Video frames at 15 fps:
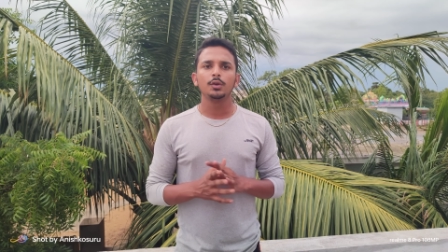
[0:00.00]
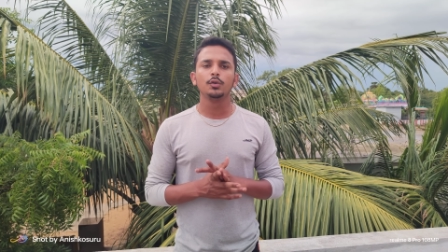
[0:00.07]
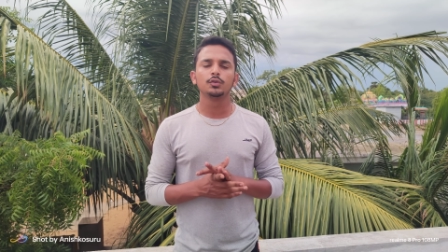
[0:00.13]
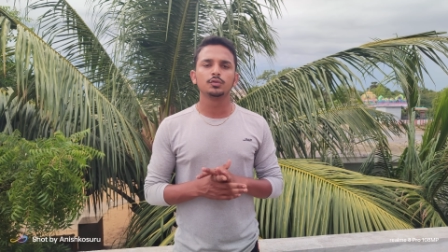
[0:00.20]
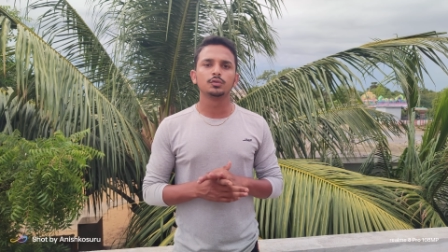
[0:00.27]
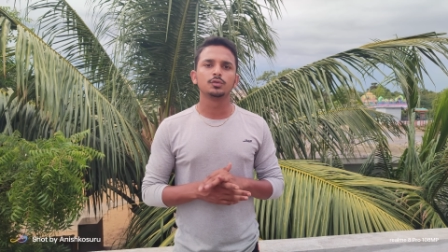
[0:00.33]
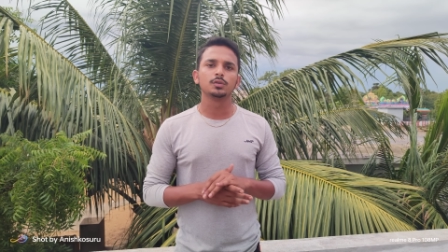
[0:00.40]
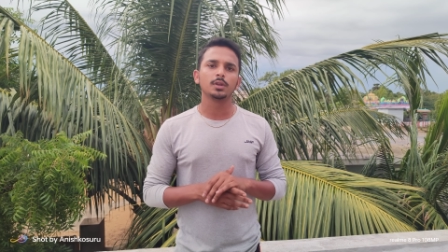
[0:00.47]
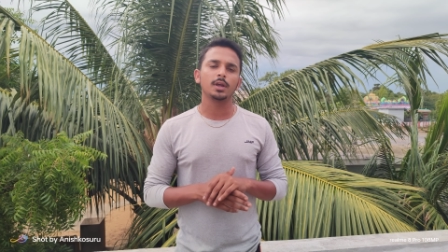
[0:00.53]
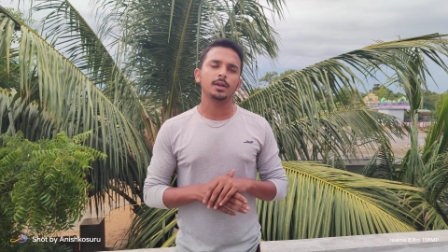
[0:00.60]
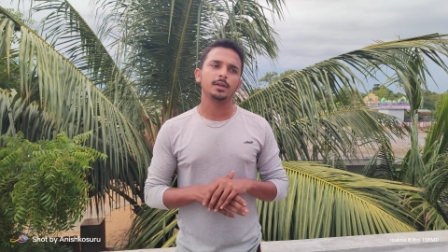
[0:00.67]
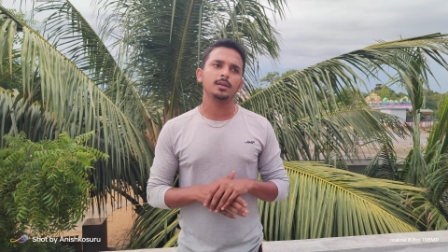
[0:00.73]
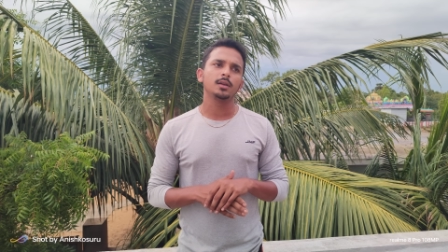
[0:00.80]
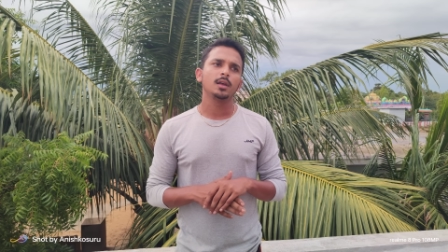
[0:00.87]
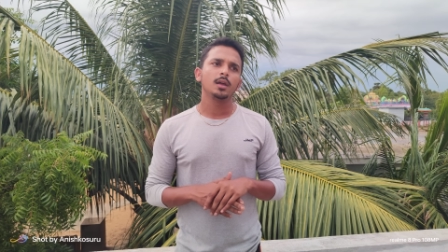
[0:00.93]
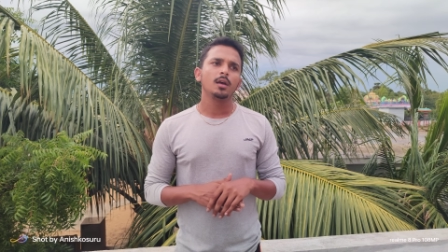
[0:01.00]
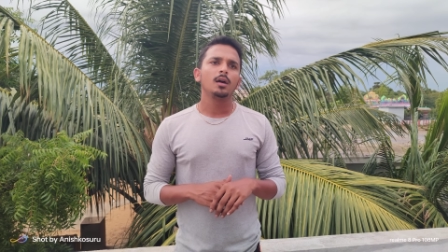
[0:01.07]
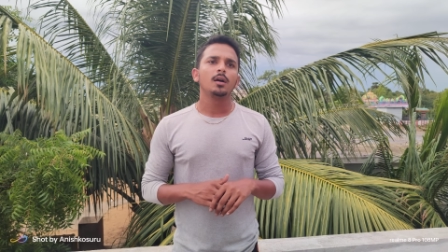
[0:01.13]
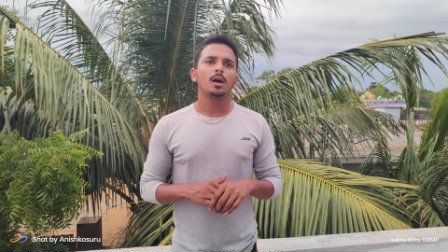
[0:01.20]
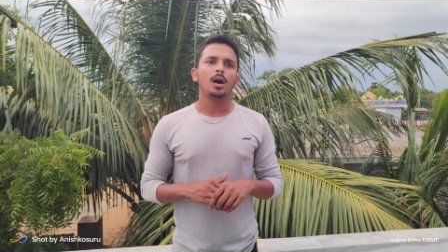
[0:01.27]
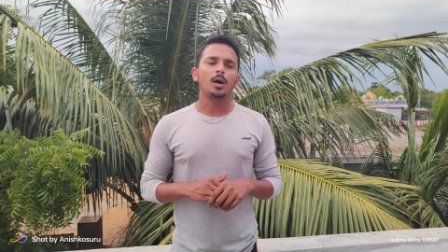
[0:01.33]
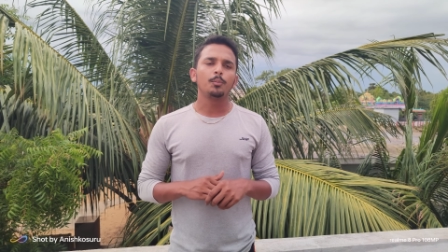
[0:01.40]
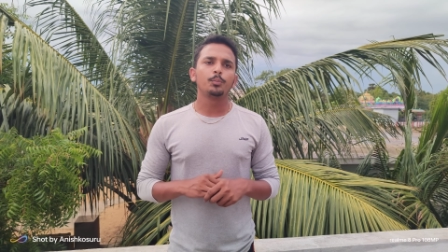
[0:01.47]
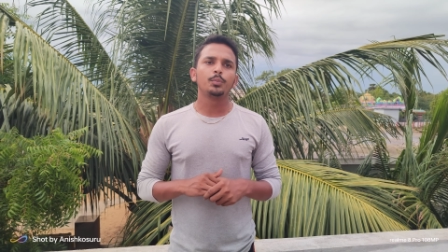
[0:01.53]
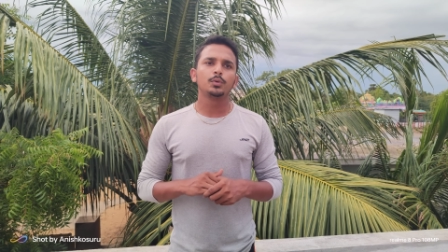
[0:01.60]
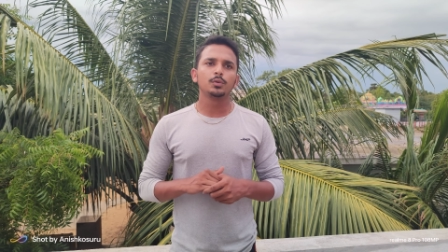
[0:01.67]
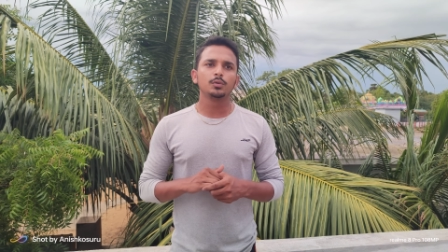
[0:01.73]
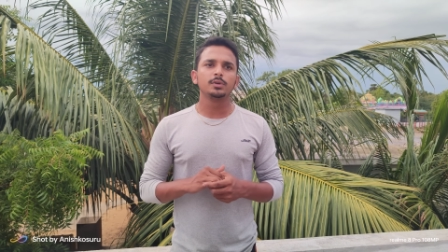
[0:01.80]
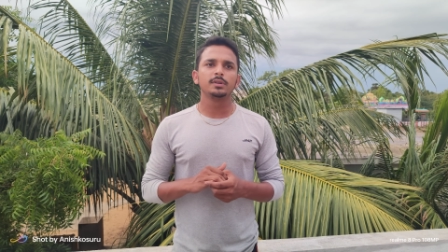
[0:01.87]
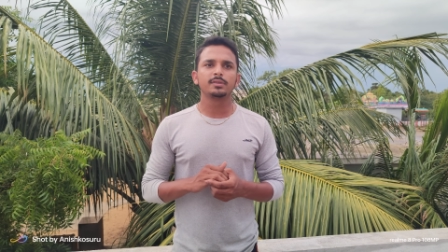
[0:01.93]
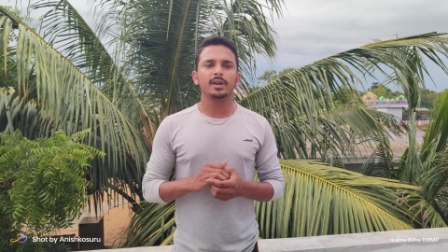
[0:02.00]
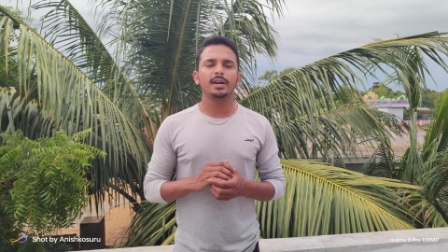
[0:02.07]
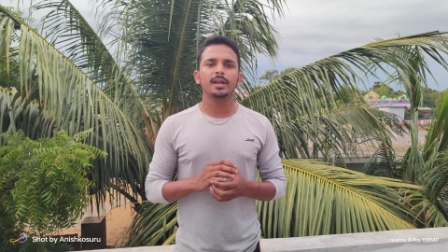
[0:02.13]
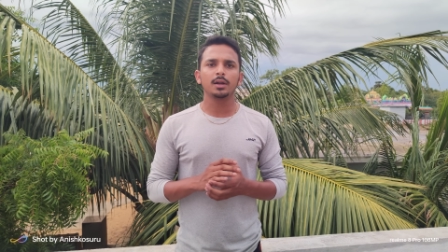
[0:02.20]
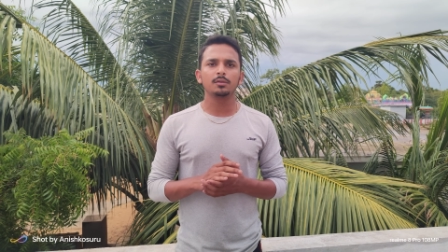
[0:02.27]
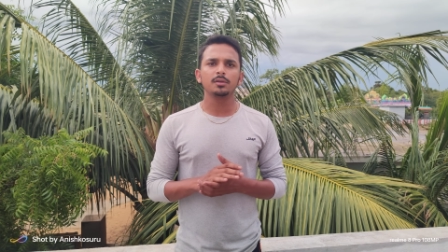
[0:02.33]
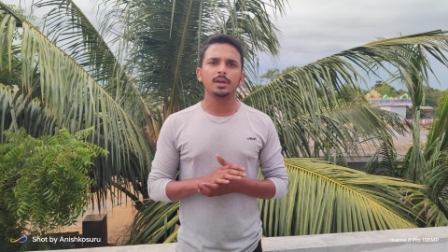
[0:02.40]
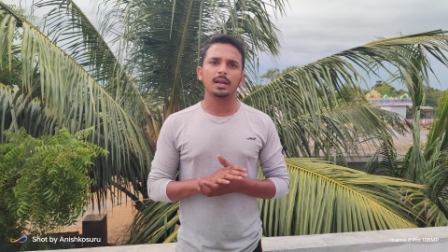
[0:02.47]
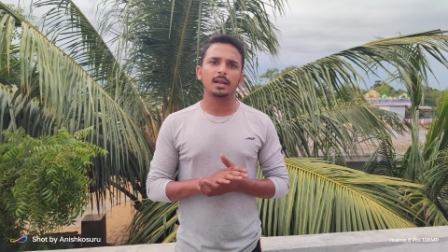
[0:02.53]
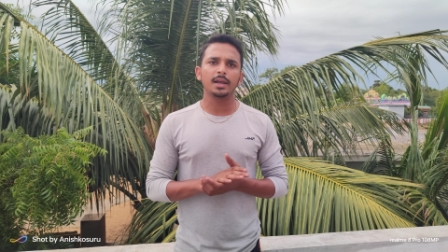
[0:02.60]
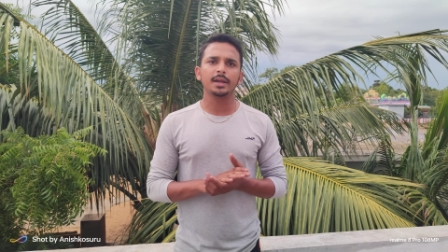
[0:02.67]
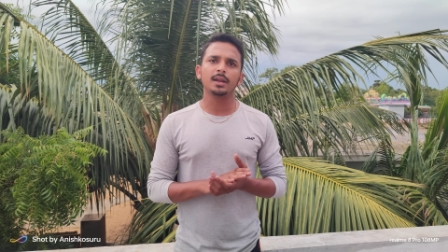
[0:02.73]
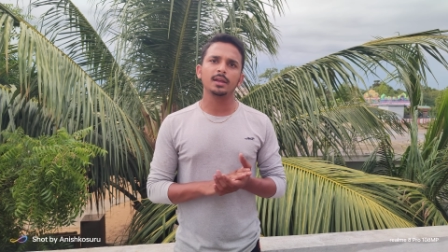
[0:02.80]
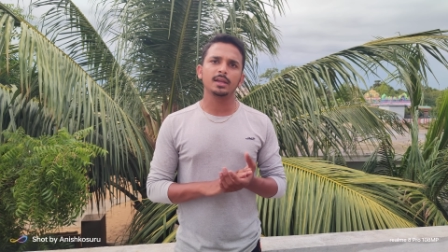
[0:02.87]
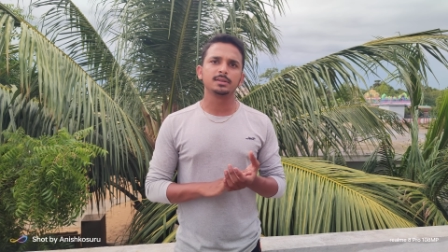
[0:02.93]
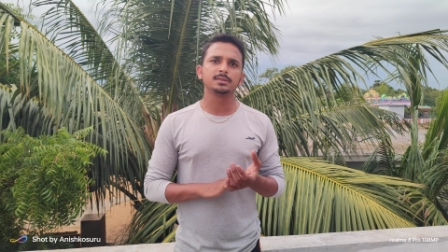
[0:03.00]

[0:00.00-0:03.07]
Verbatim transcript: యూజ్ ఉంటుందా అని అప్పుడు డిసైడ్ అయ్యాను ఎలా అయినా